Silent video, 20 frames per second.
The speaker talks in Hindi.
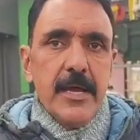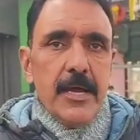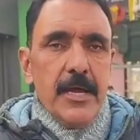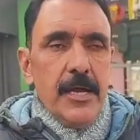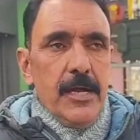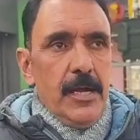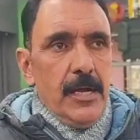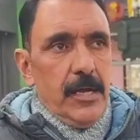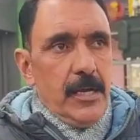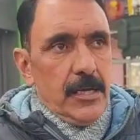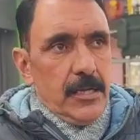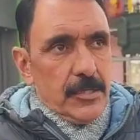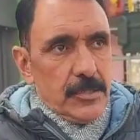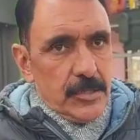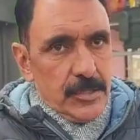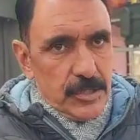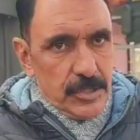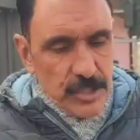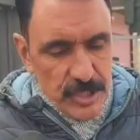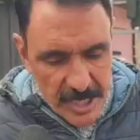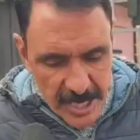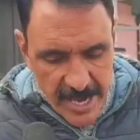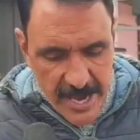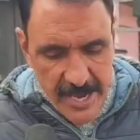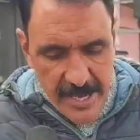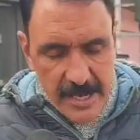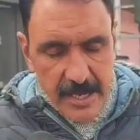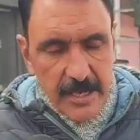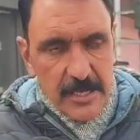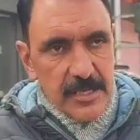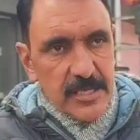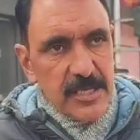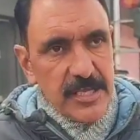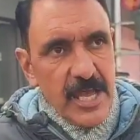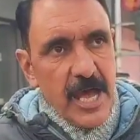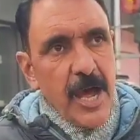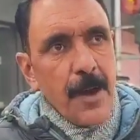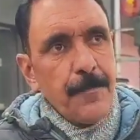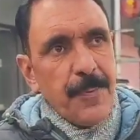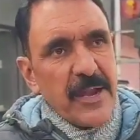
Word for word: ये यहाँ पर इनकी स्कीम